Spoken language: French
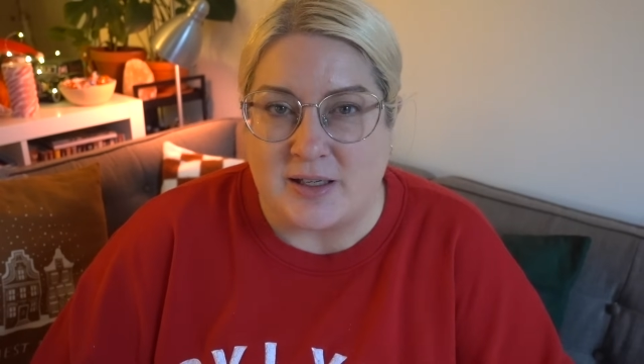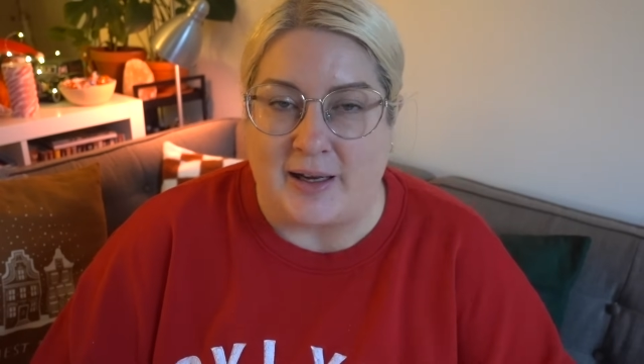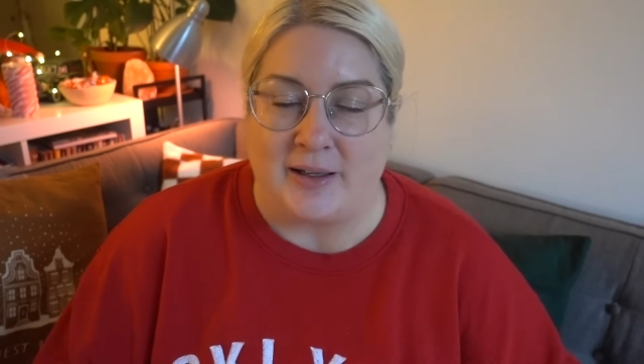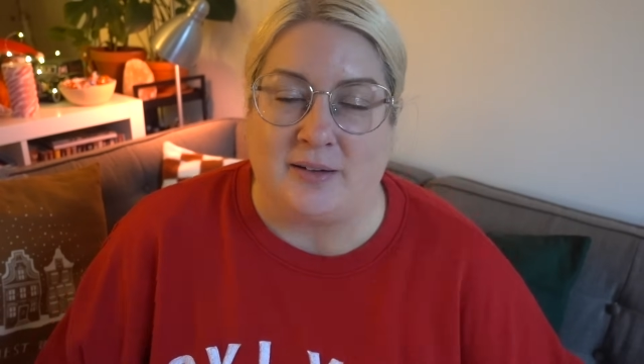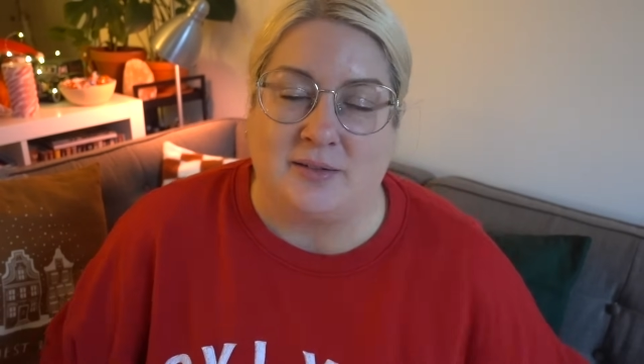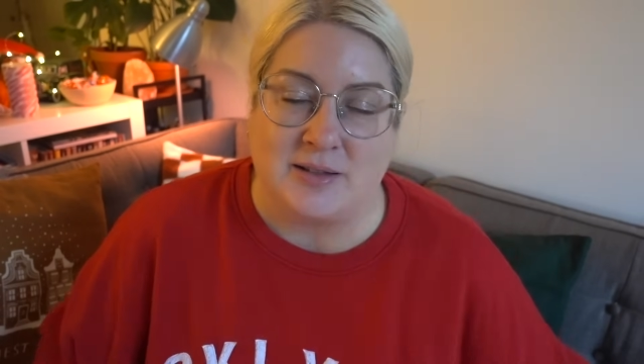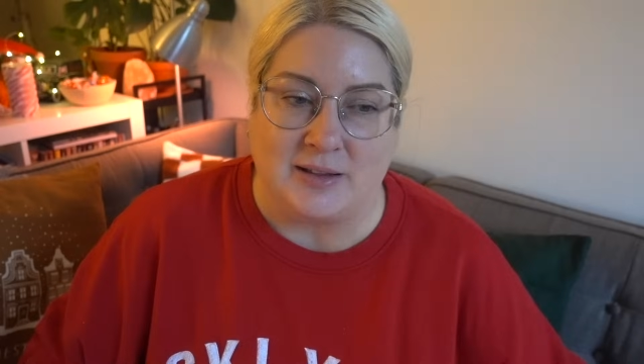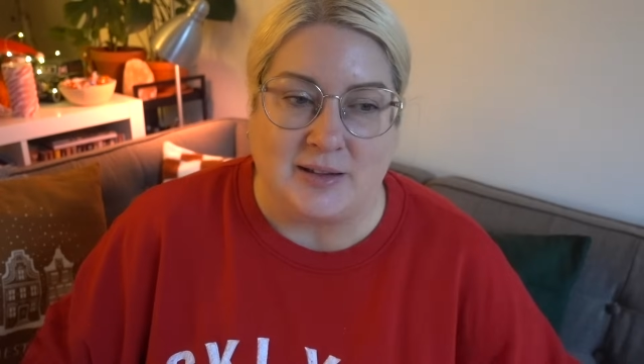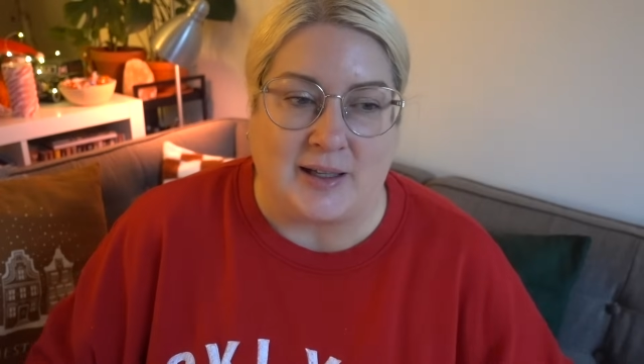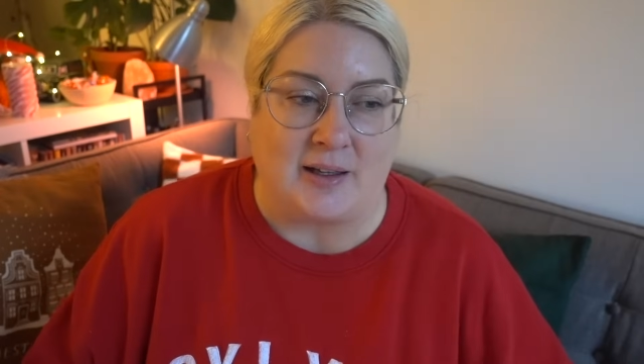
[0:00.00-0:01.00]
Hey, c'est
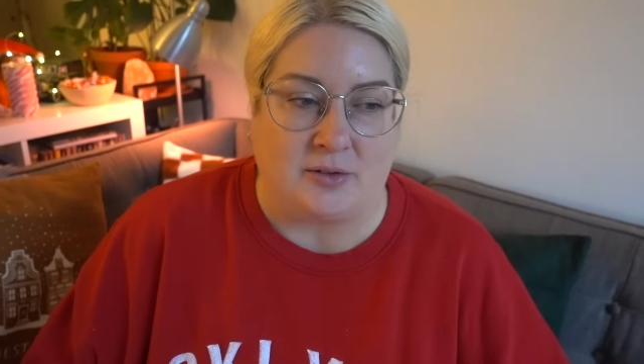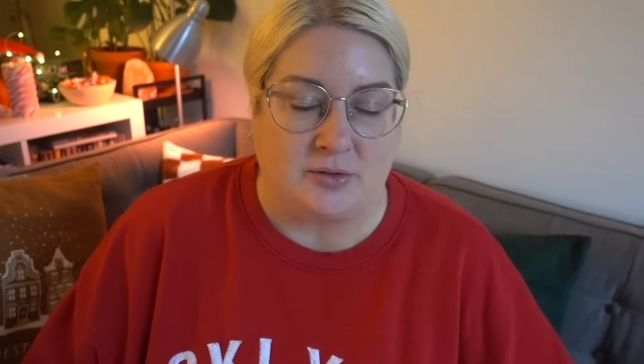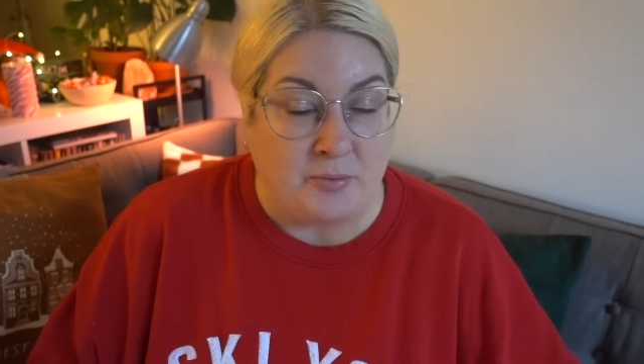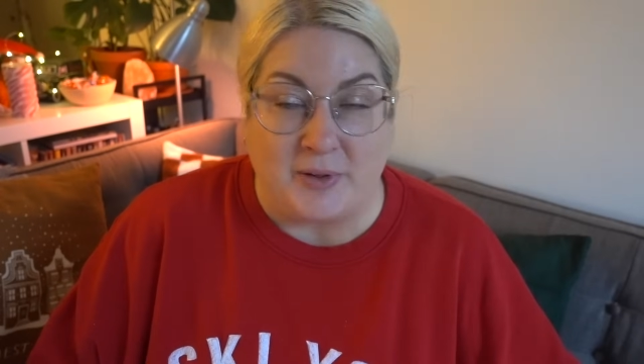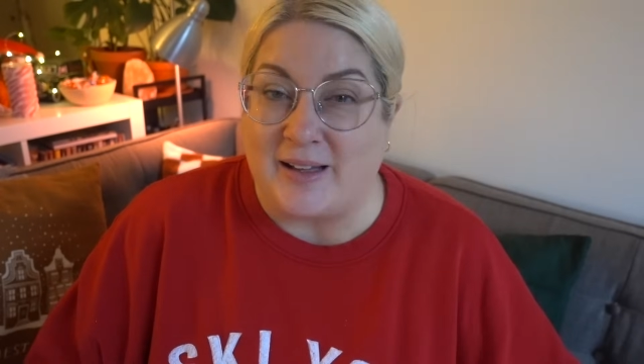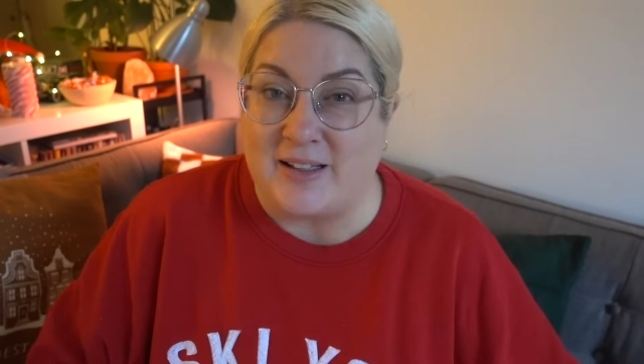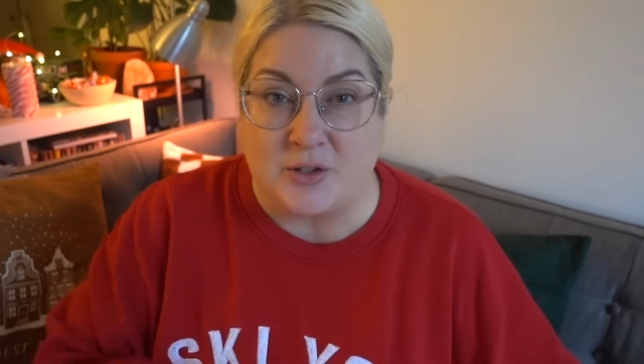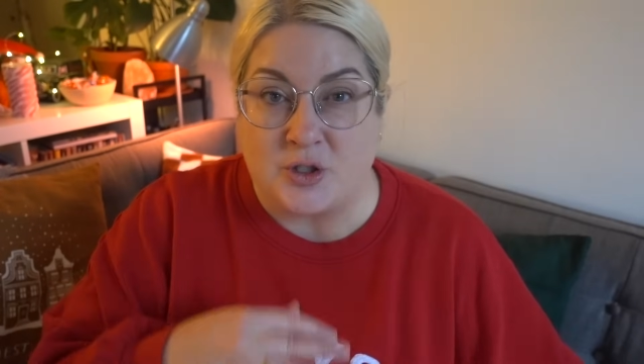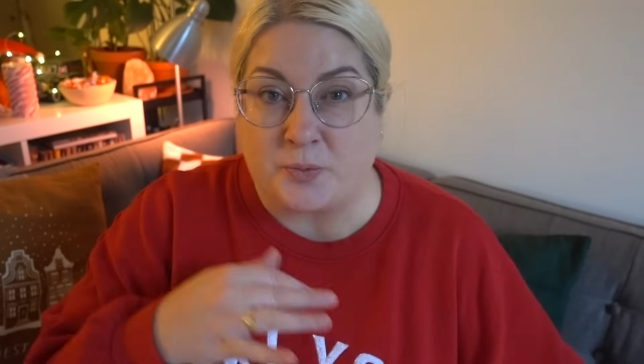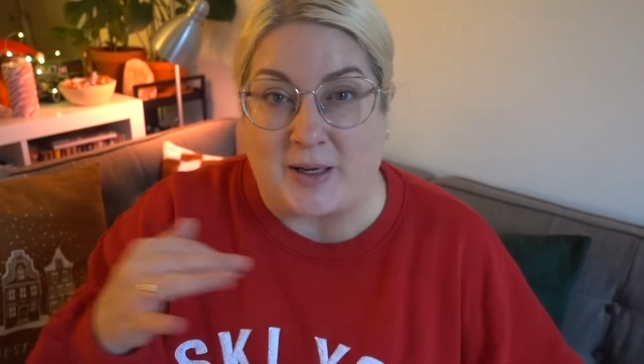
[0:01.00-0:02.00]
le temps, là. Vous pouvez garder
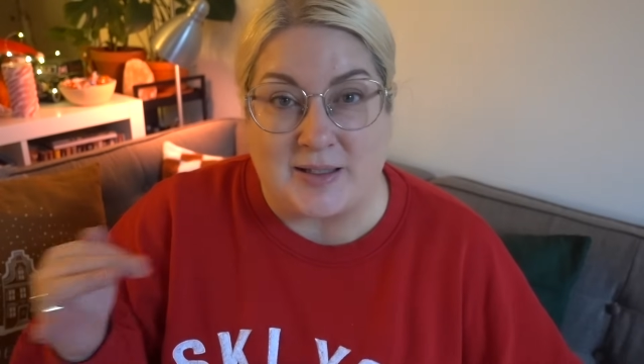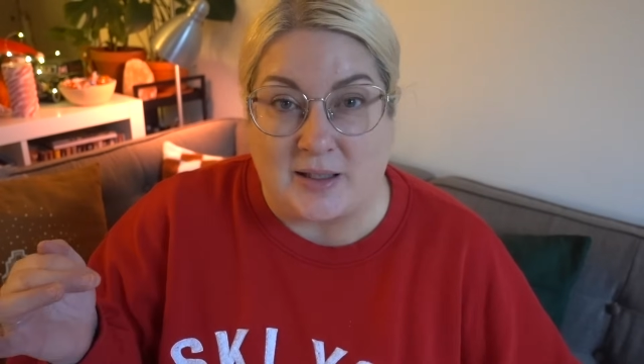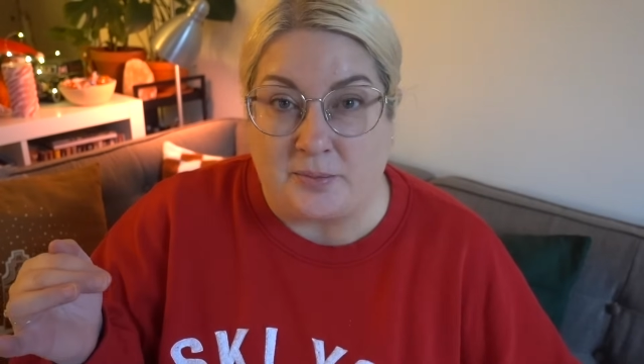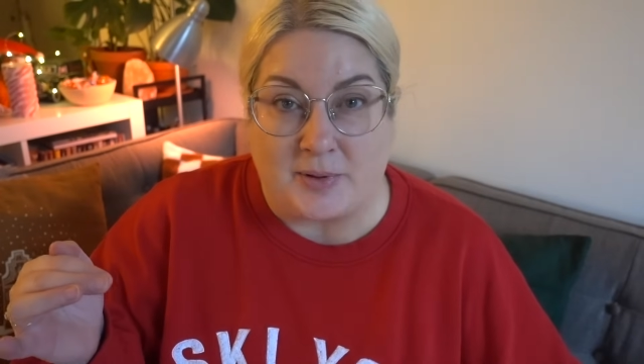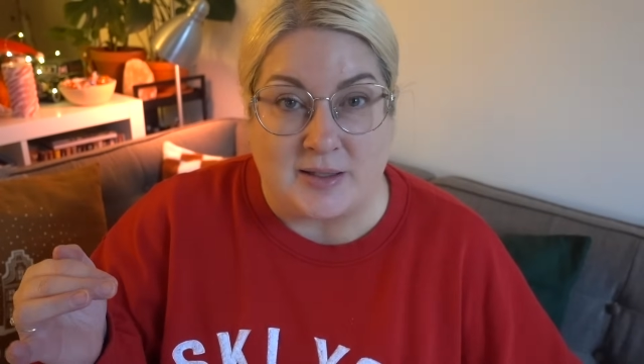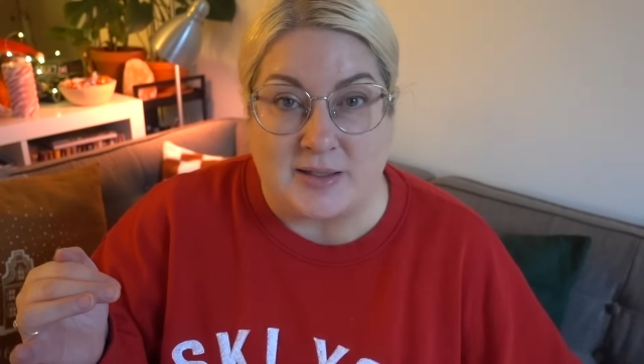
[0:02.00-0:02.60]
ça super simple, hein.